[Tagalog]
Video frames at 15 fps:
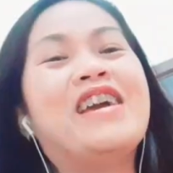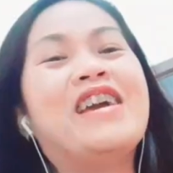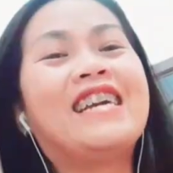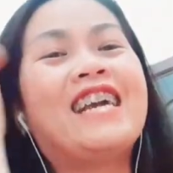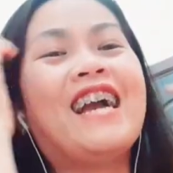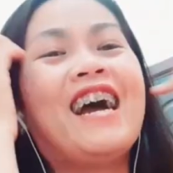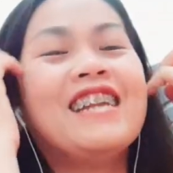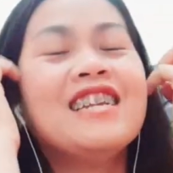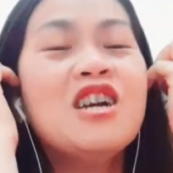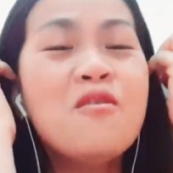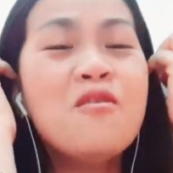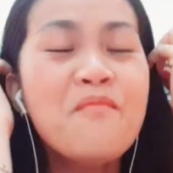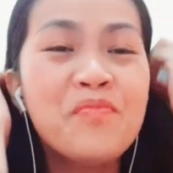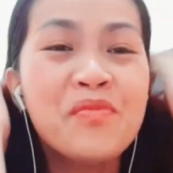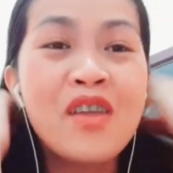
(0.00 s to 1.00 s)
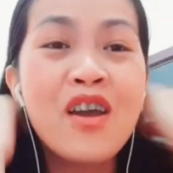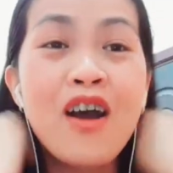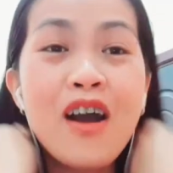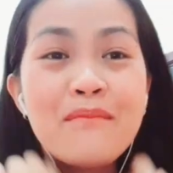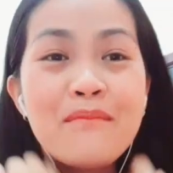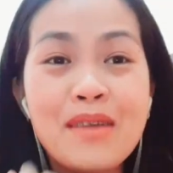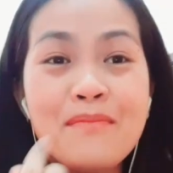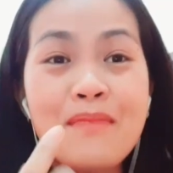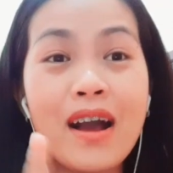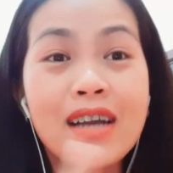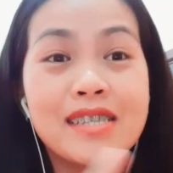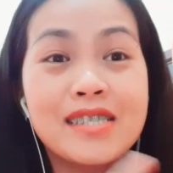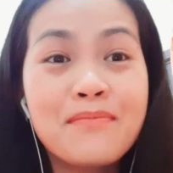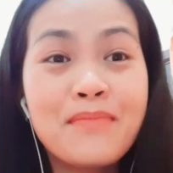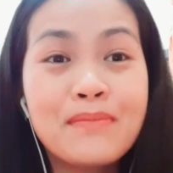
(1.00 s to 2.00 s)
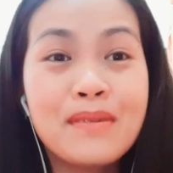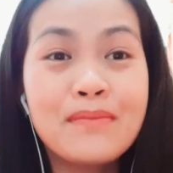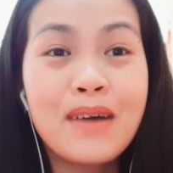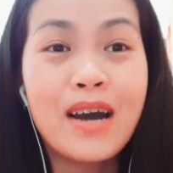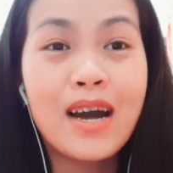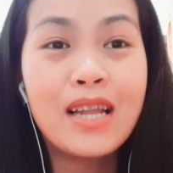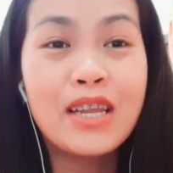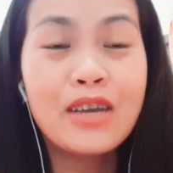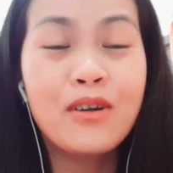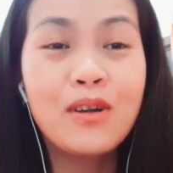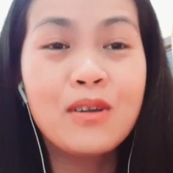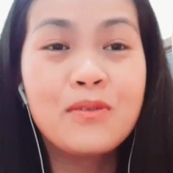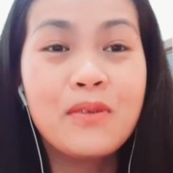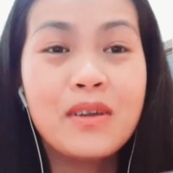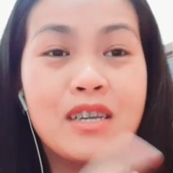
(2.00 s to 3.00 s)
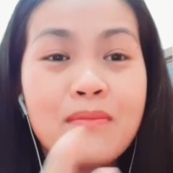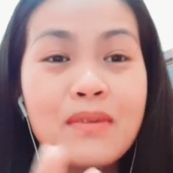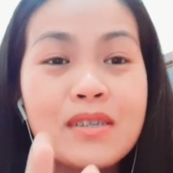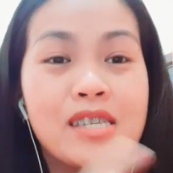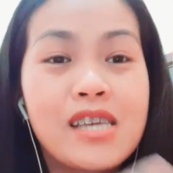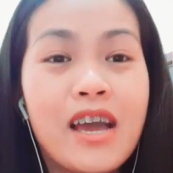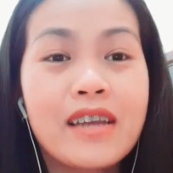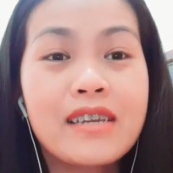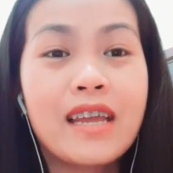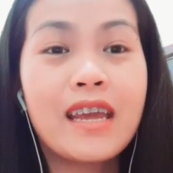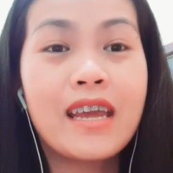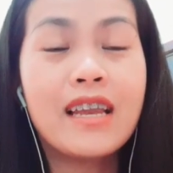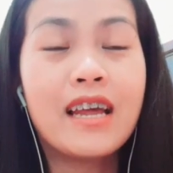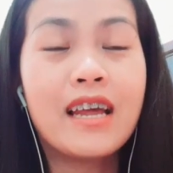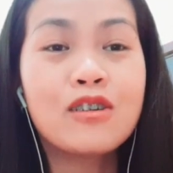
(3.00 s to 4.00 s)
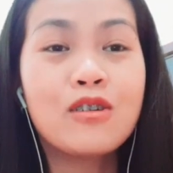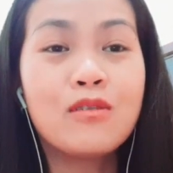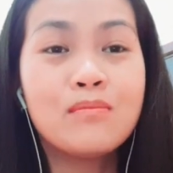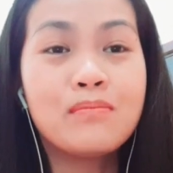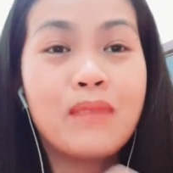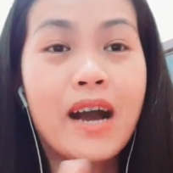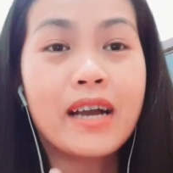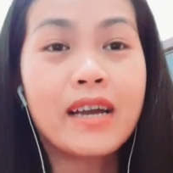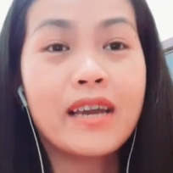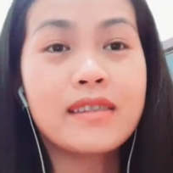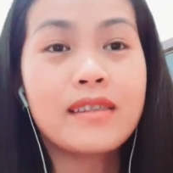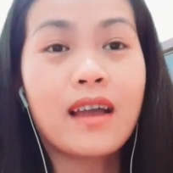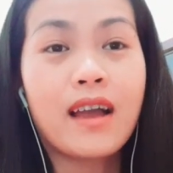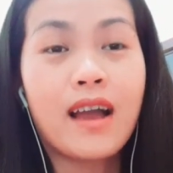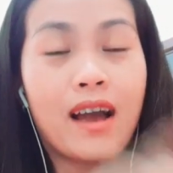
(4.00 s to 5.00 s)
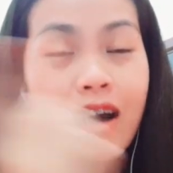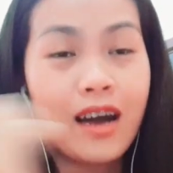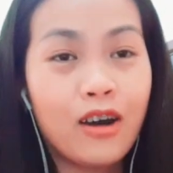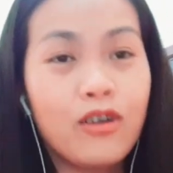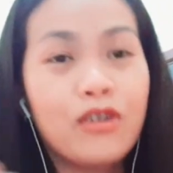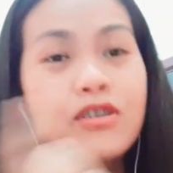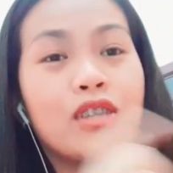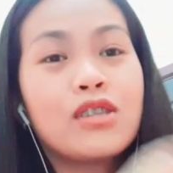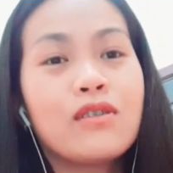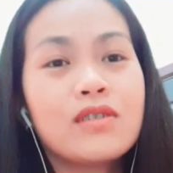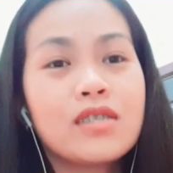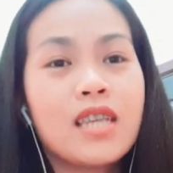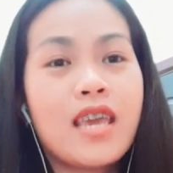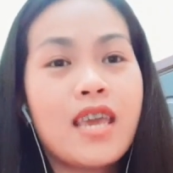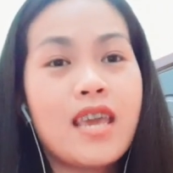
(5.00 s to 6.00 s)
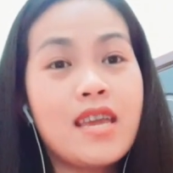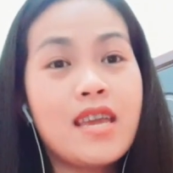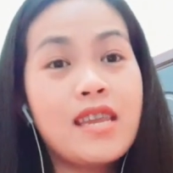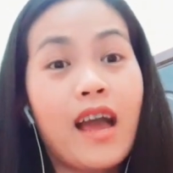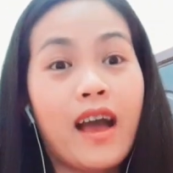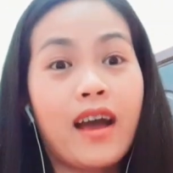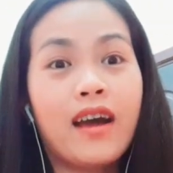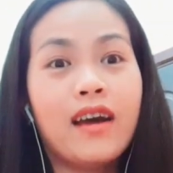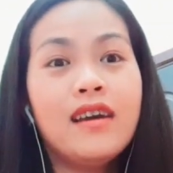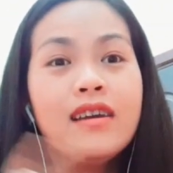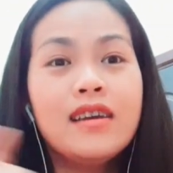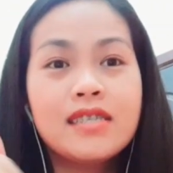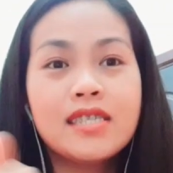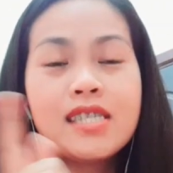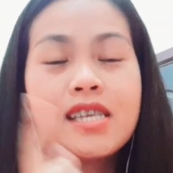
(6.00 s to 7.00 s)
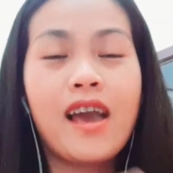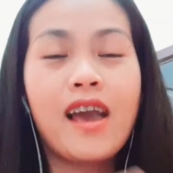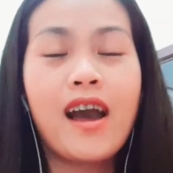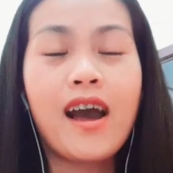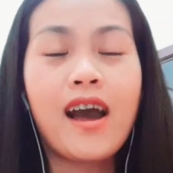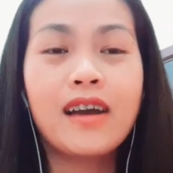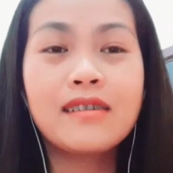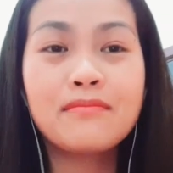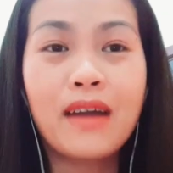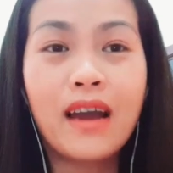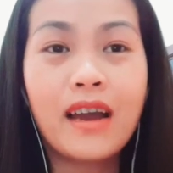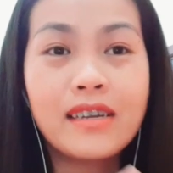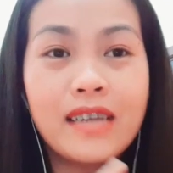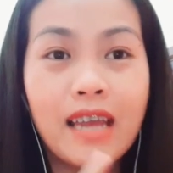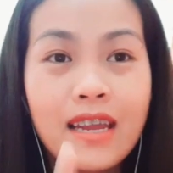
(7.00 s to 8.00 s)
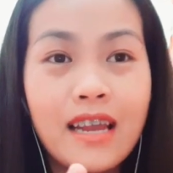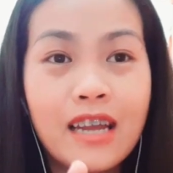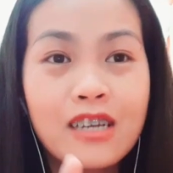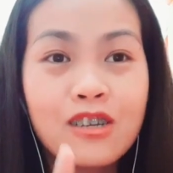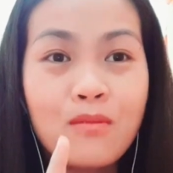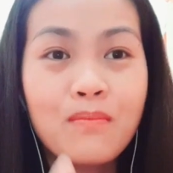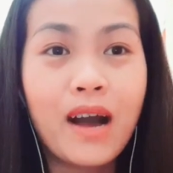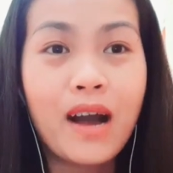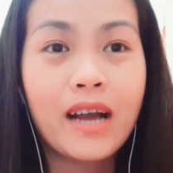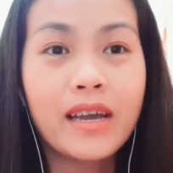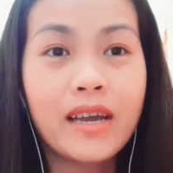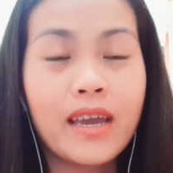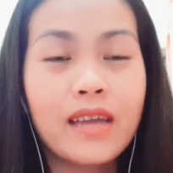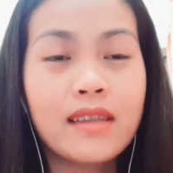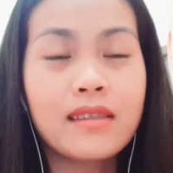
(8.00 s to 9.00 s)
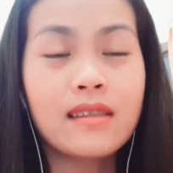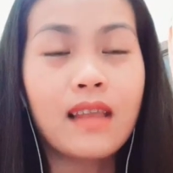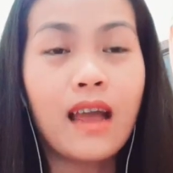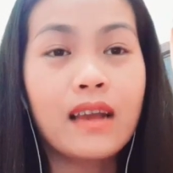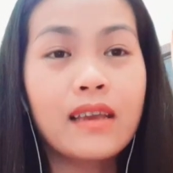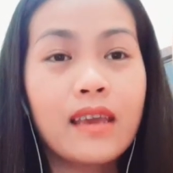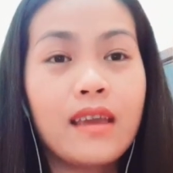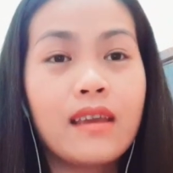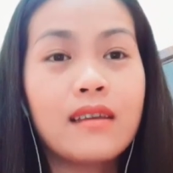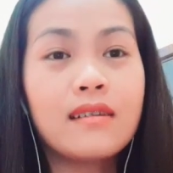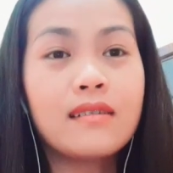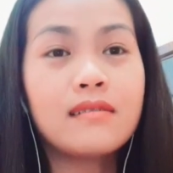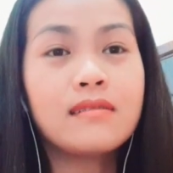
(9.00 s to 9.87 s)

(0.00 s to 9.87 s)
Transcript: my God. Iba kasi yung pagmamahal ni Goldwyn, di ba siya ang dahilan kung bakit nakaahon itong si Ina siya ang dahilan kung bakit naging